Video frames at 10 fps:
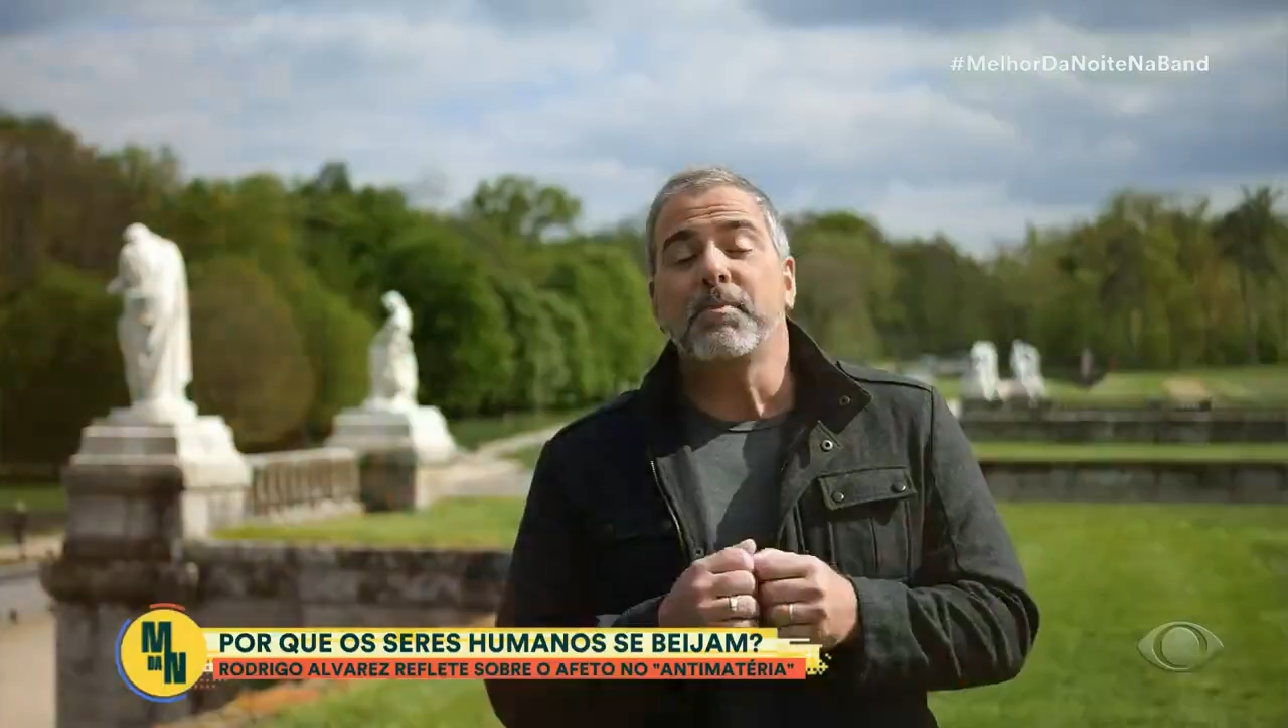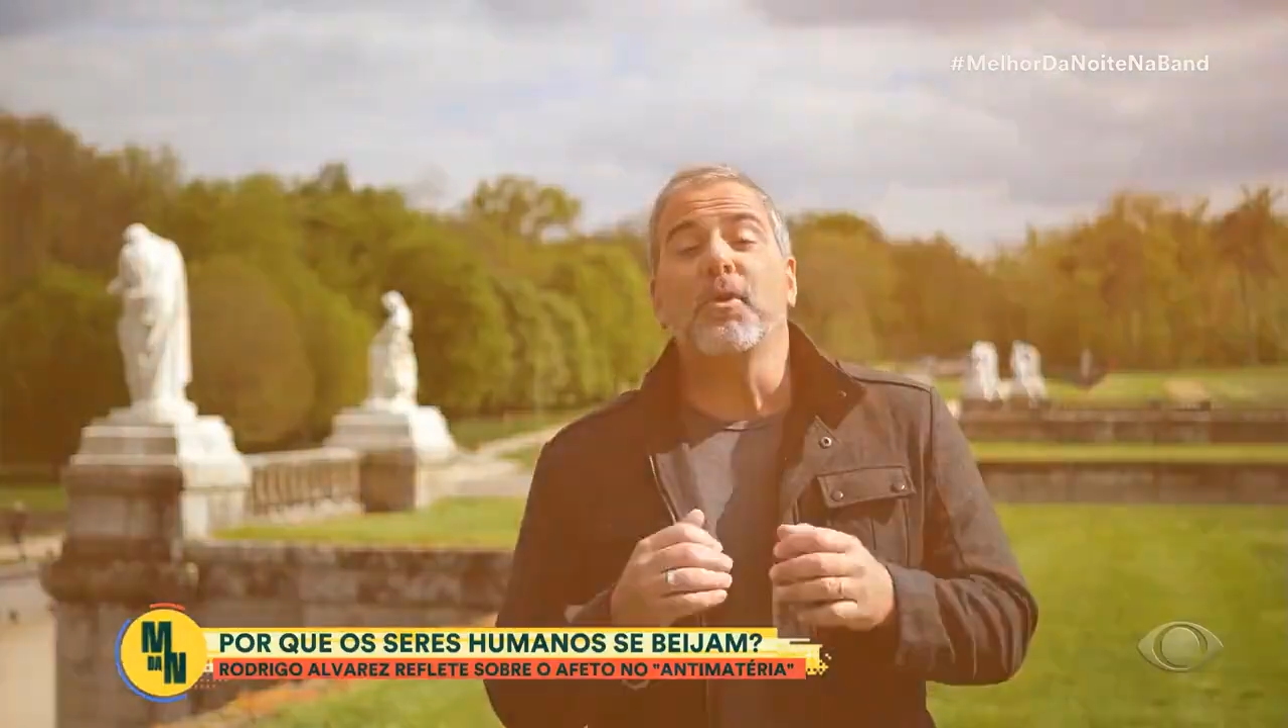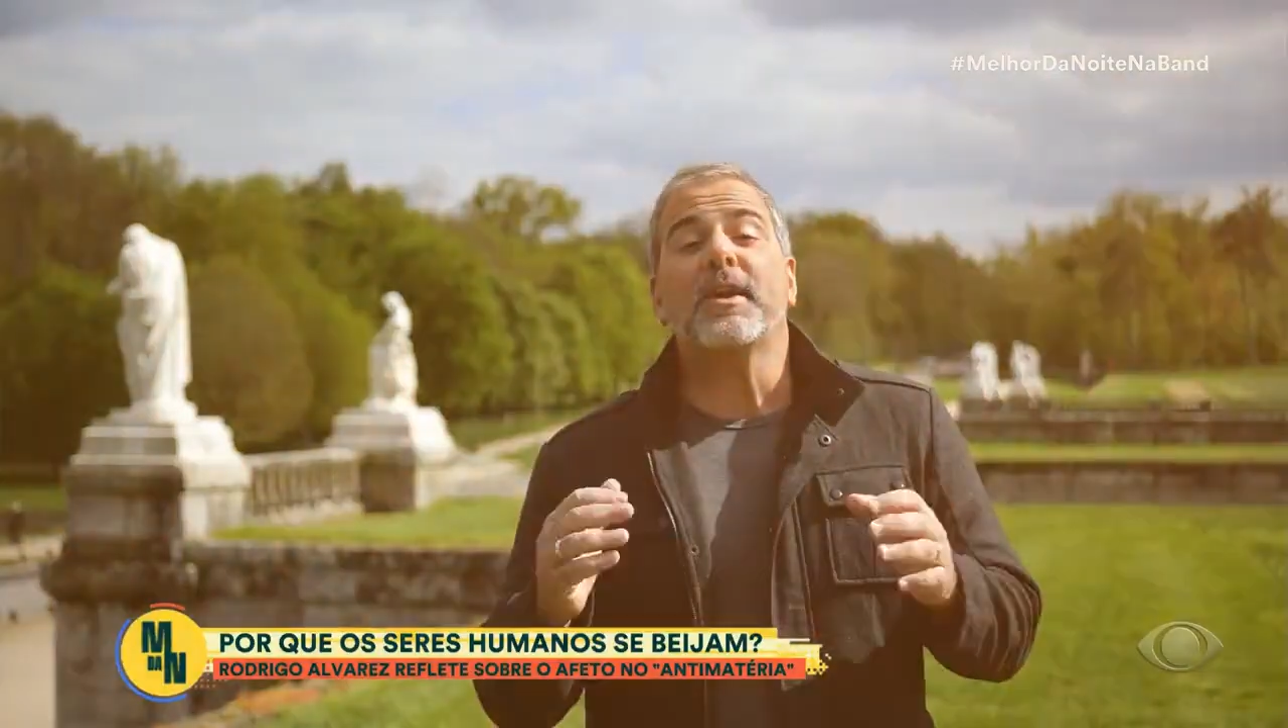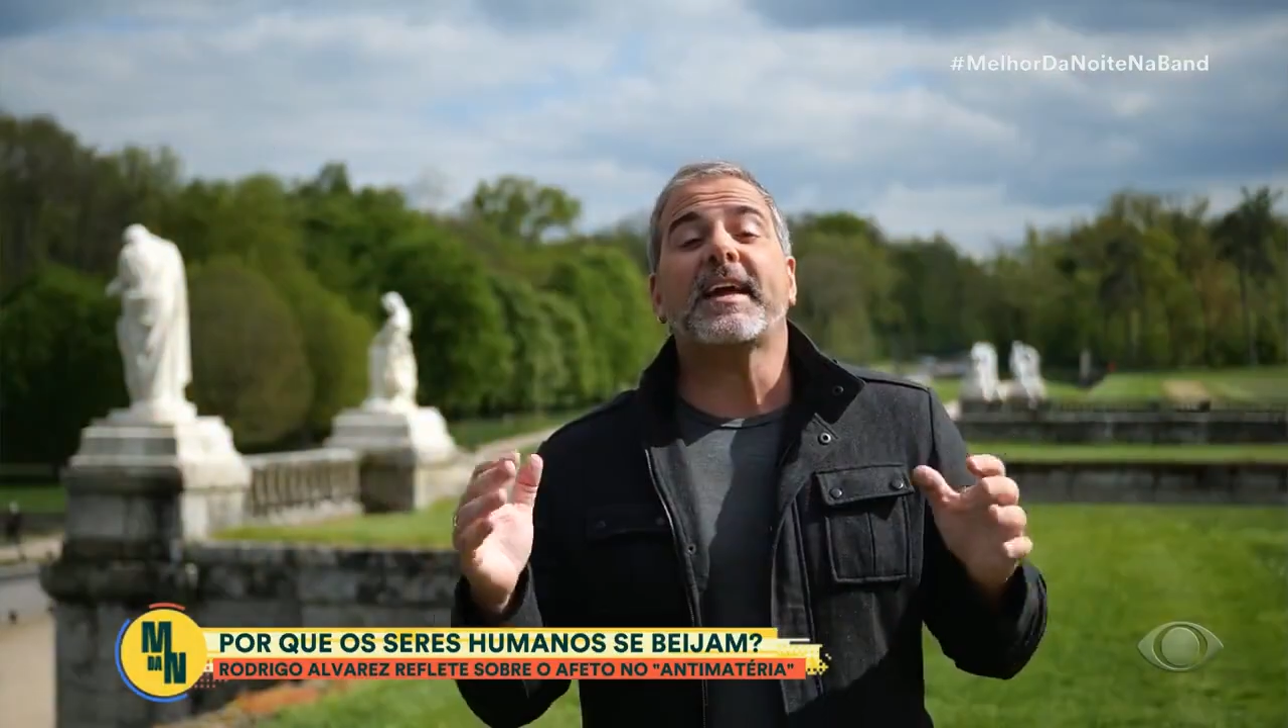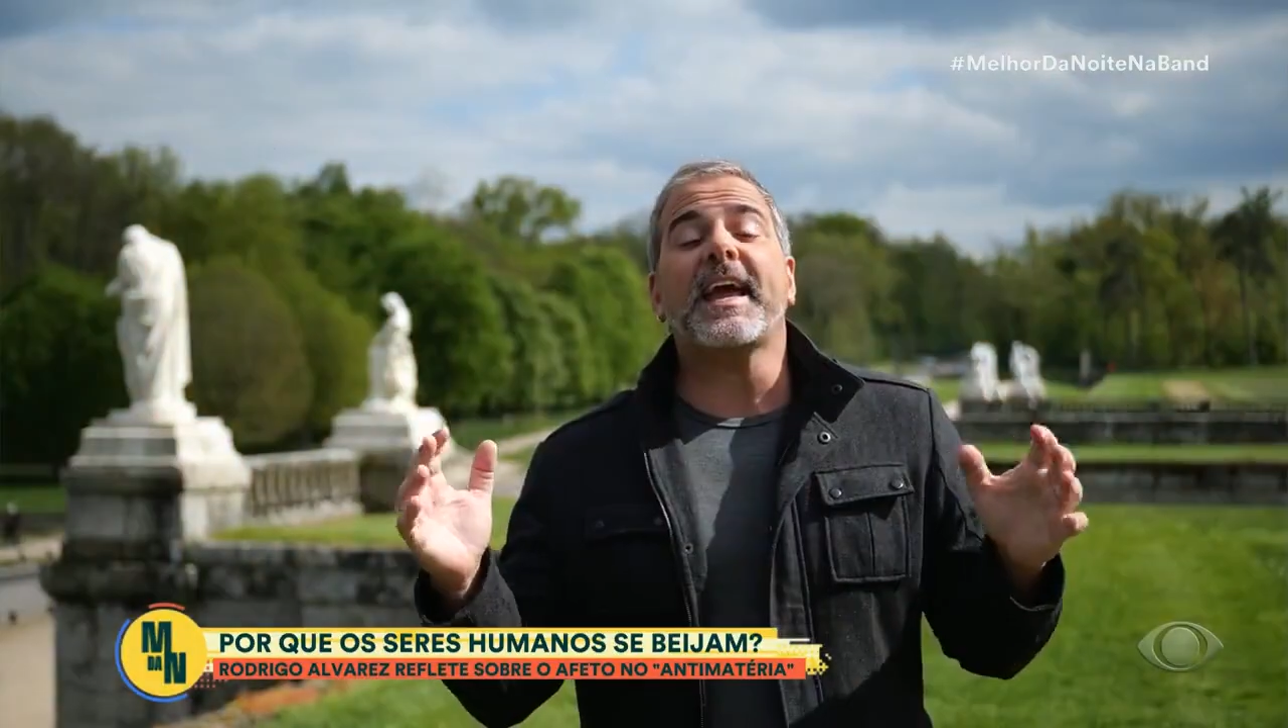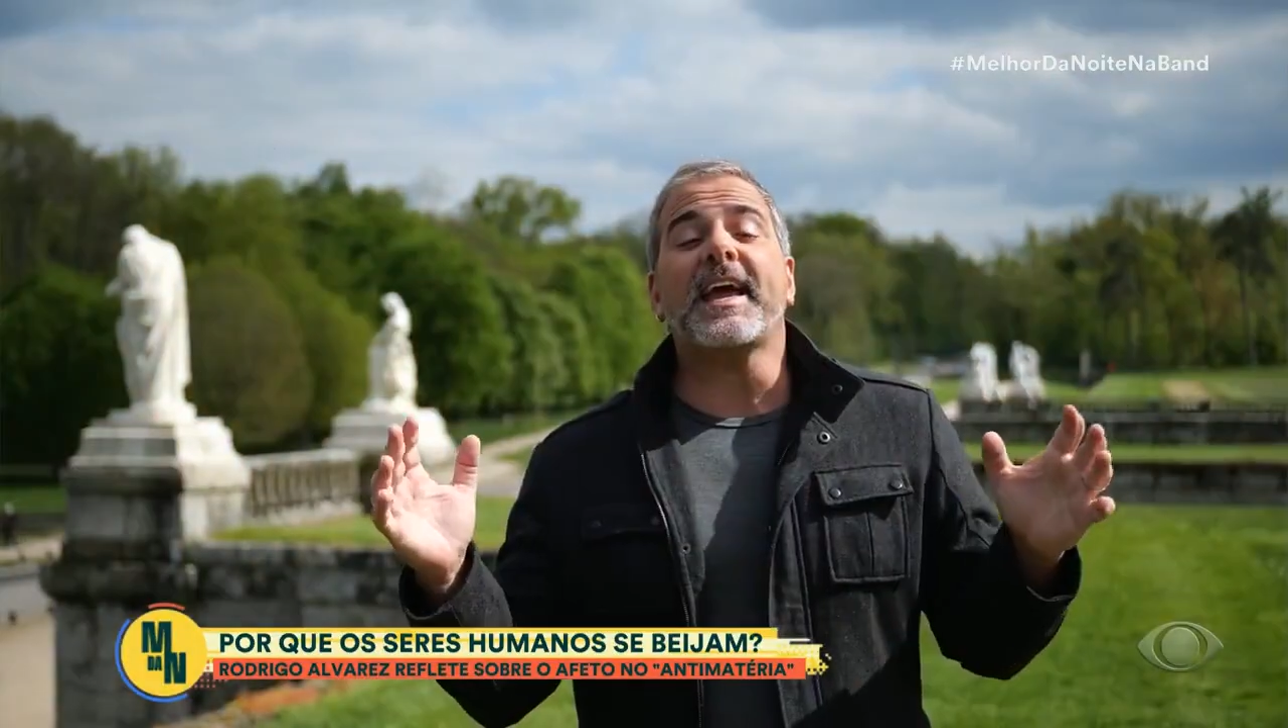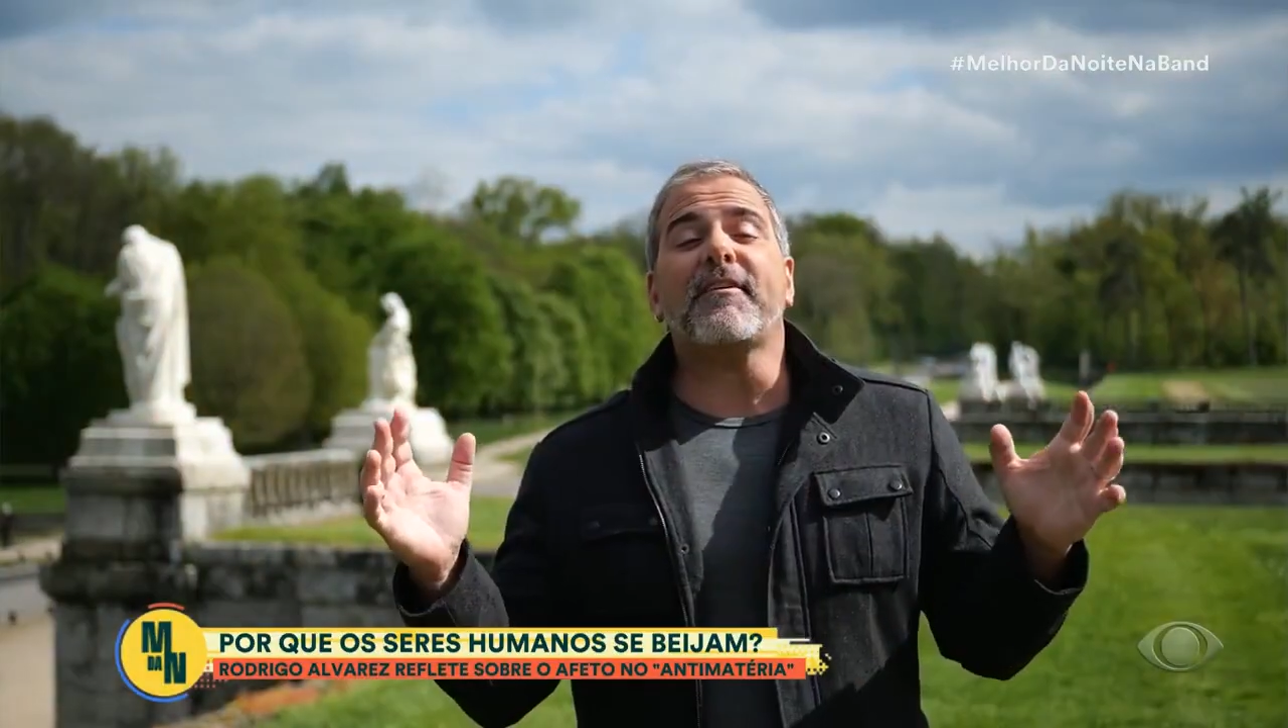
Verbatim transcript: Por que,